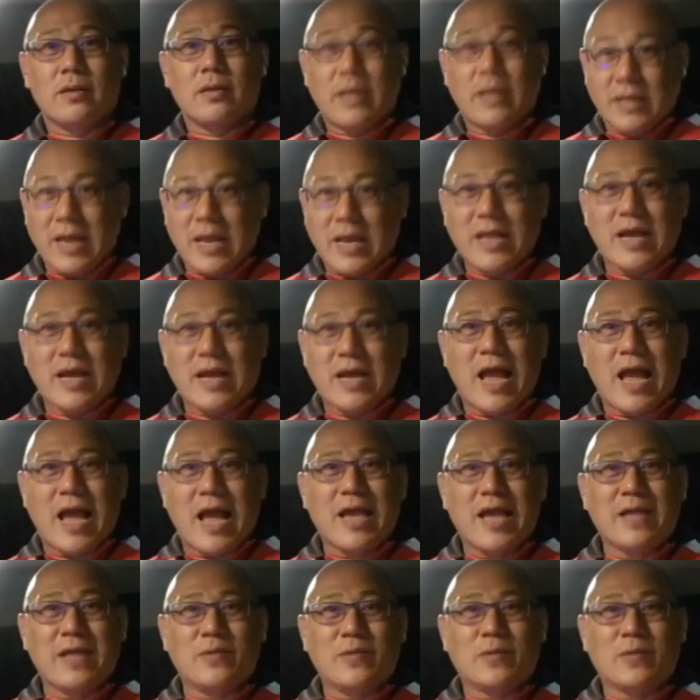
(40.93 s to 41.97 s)
คิดได้ยังไง
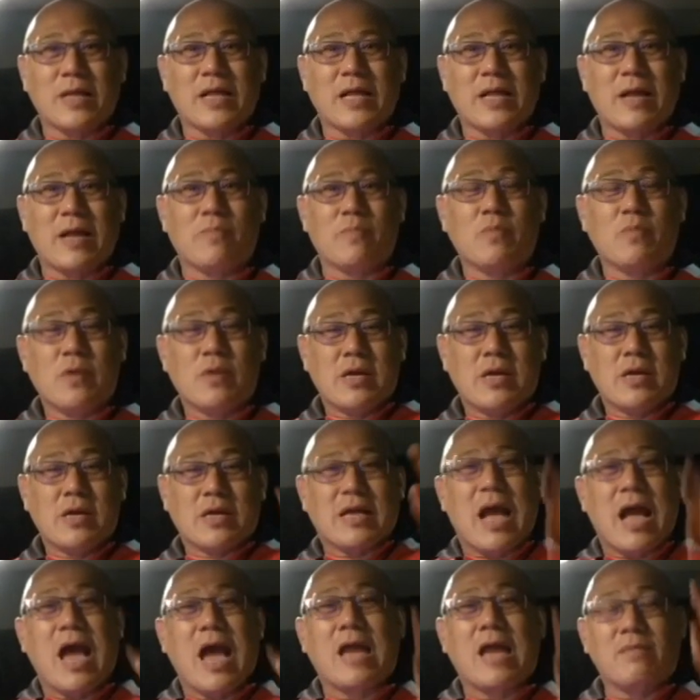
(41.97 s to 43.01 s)
ทุกท่านครับ
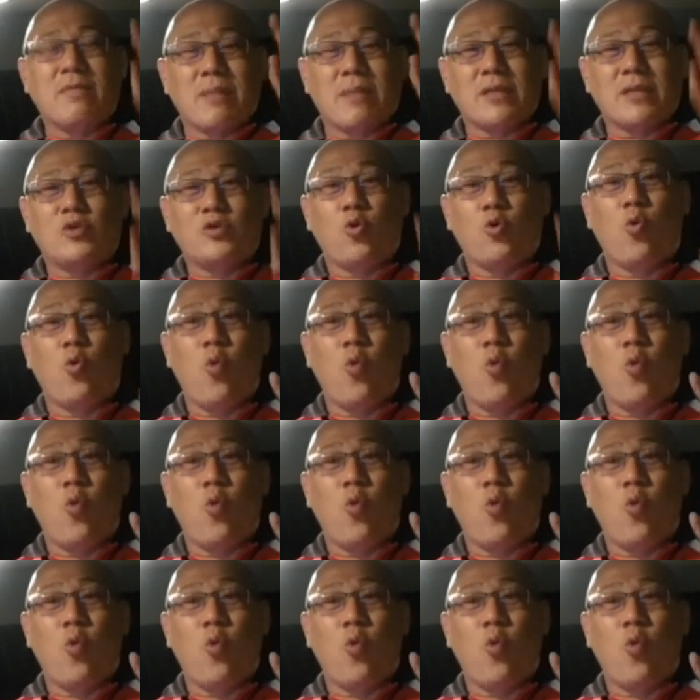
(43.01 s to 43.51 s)
การมา